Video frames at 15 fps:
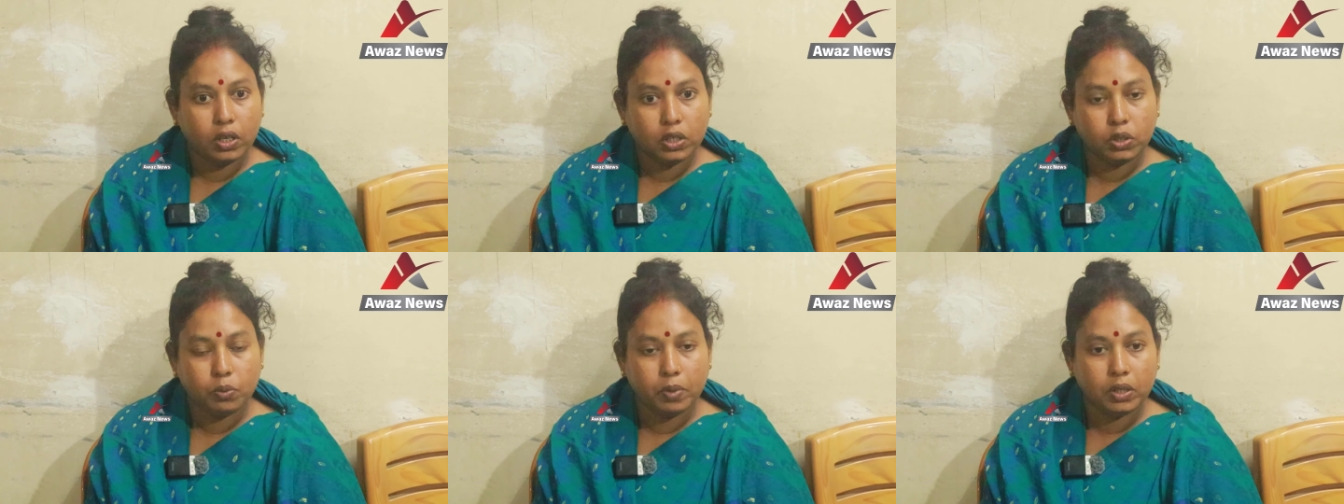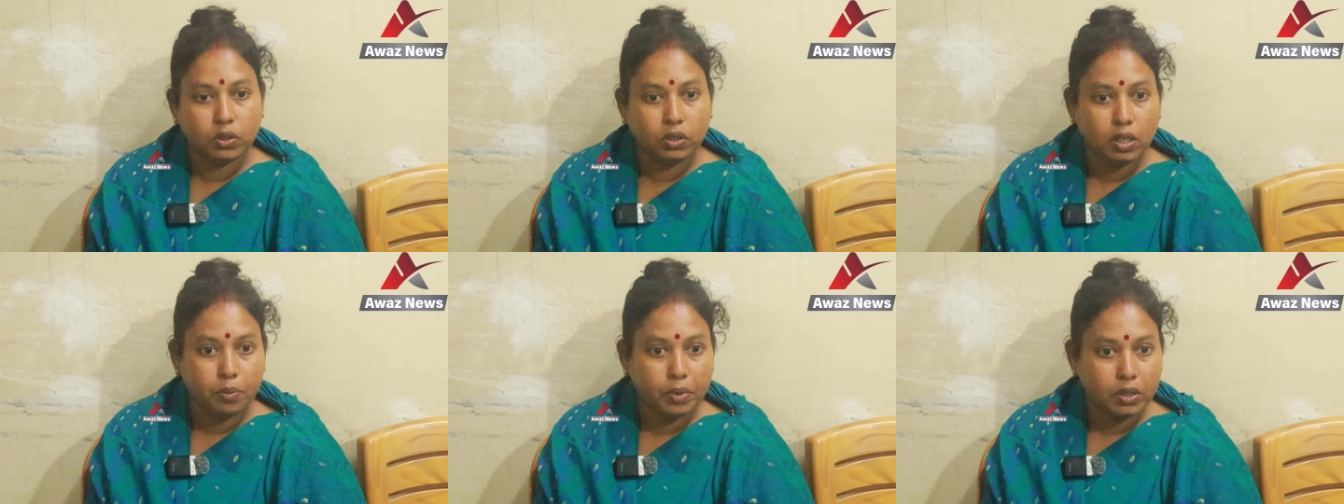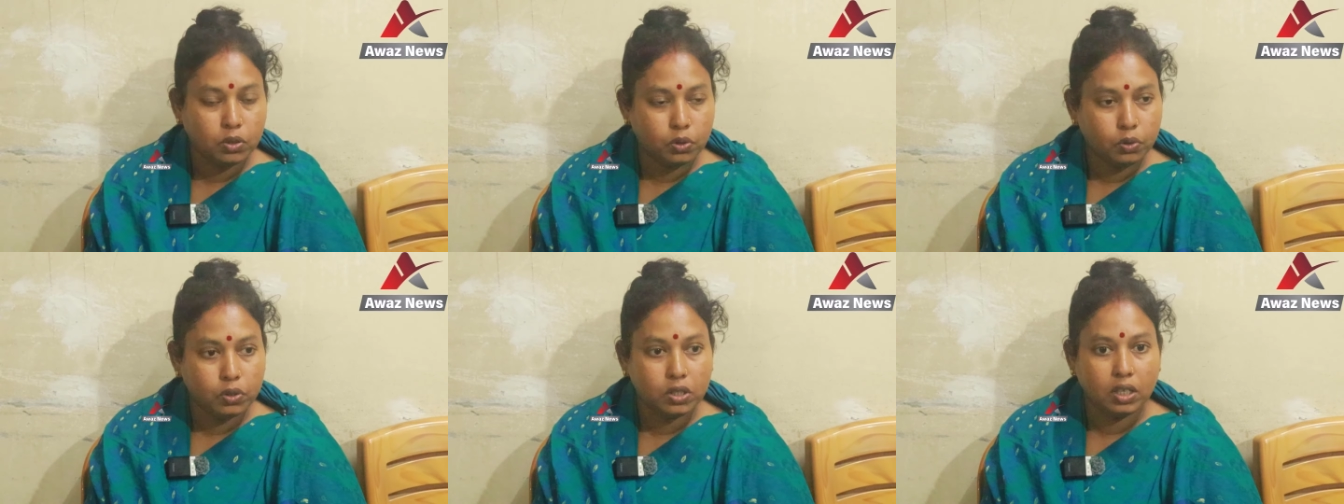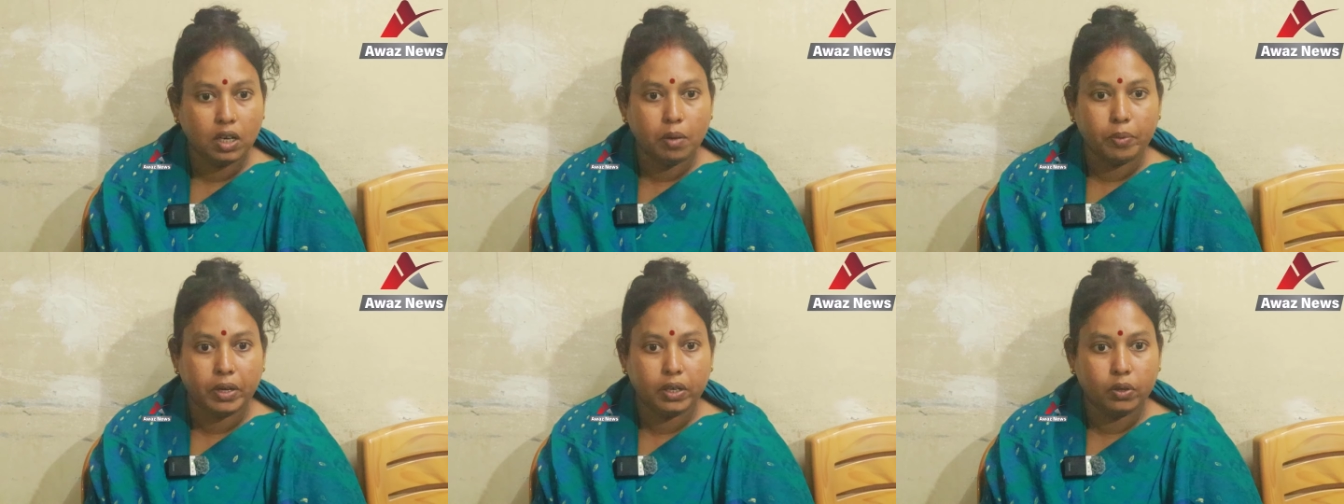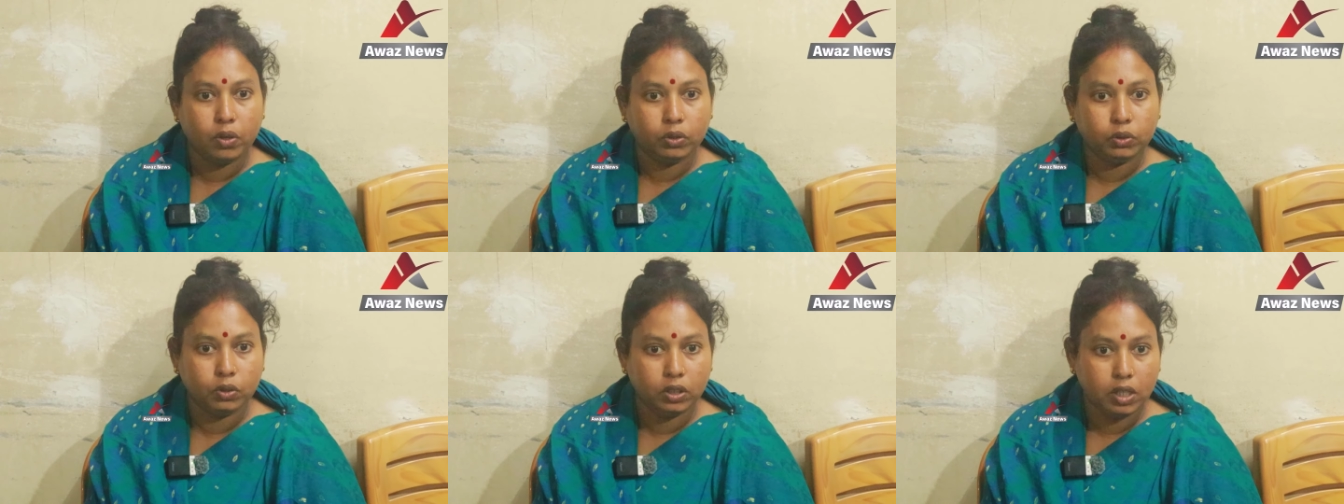করার সময় যদি আমার ছোট ছেলে আমারে
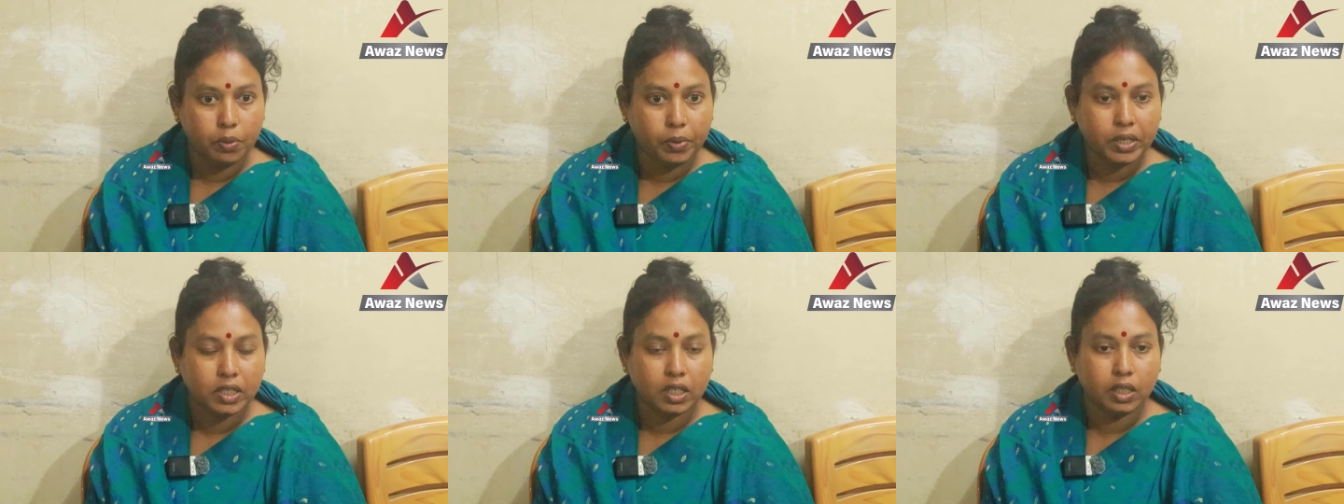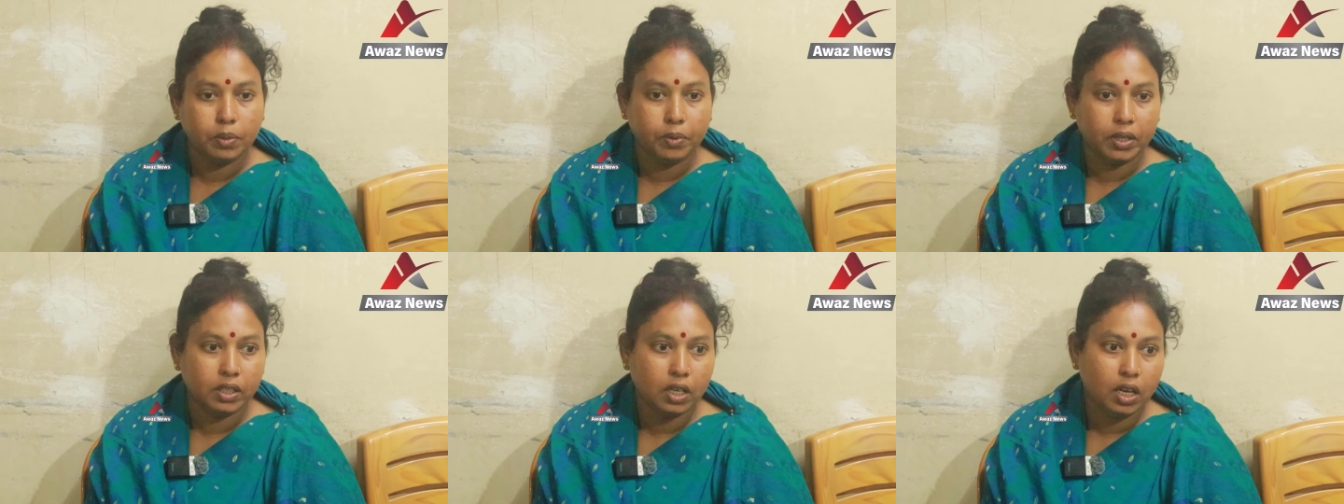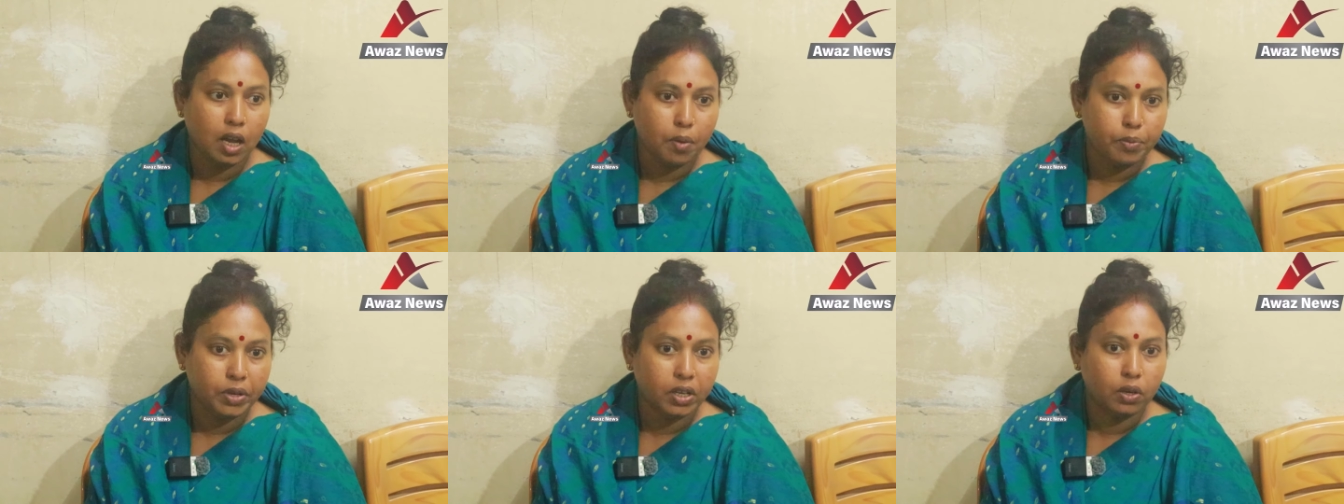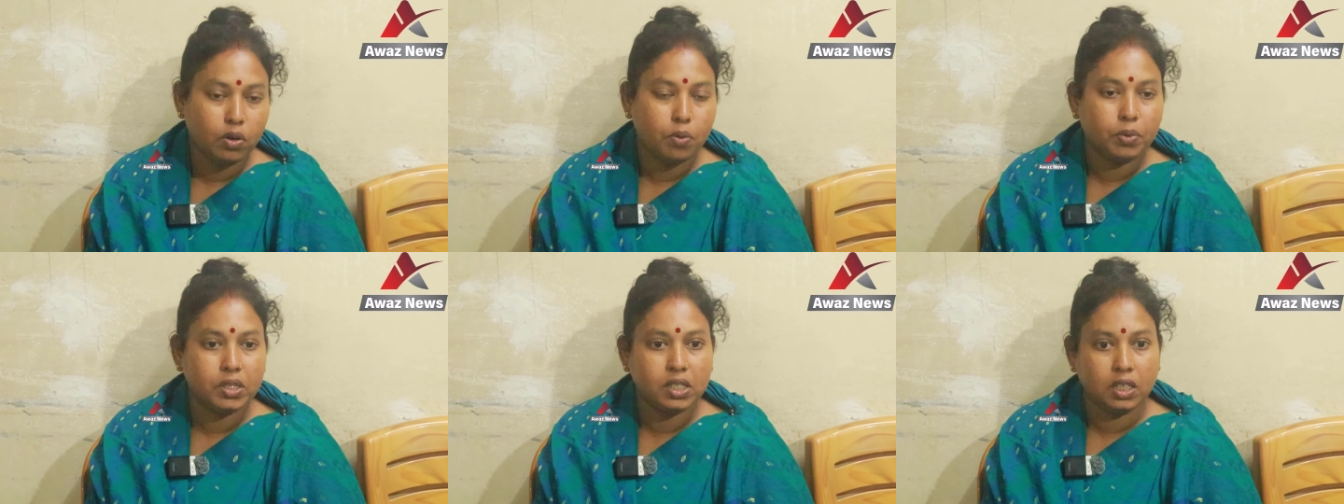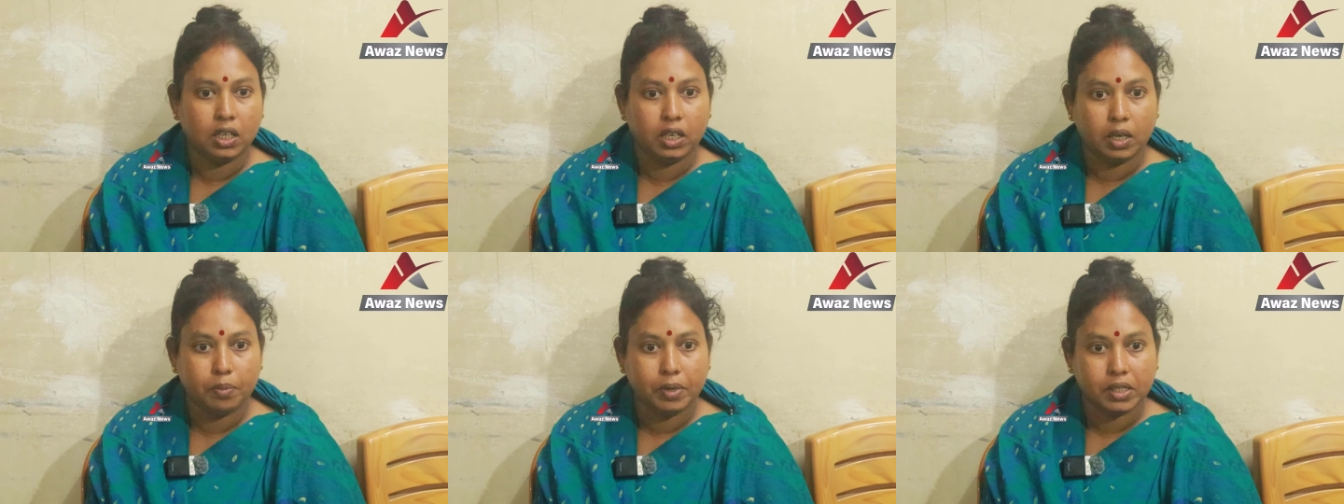রক্ত দিয়ে বাঁচাতে পারে তাহলে আমি কেন আমার
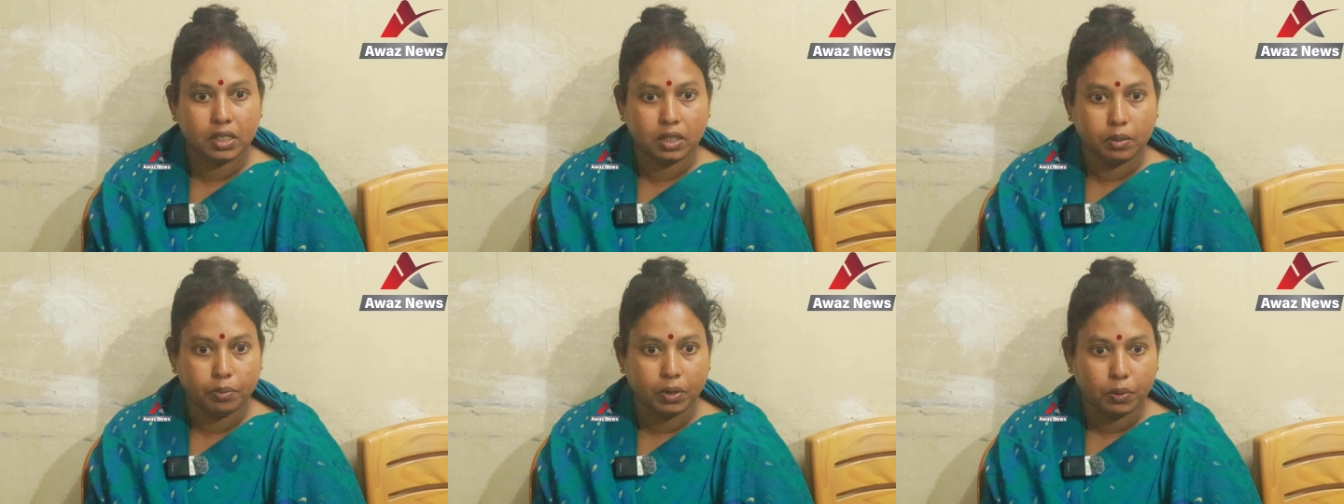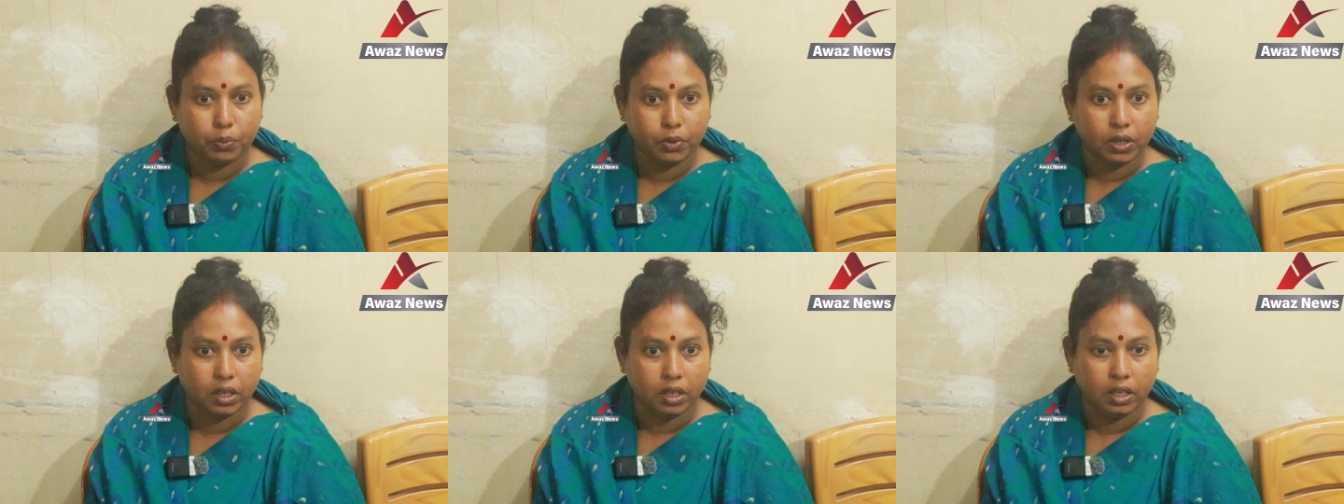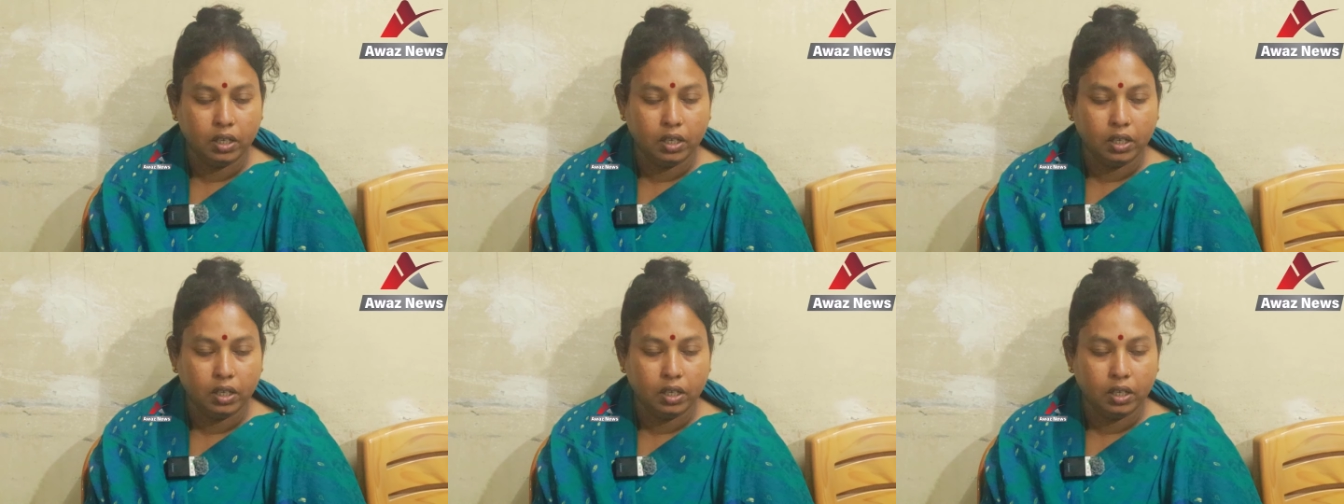ছেলেরে বাঁচাতে পারবো না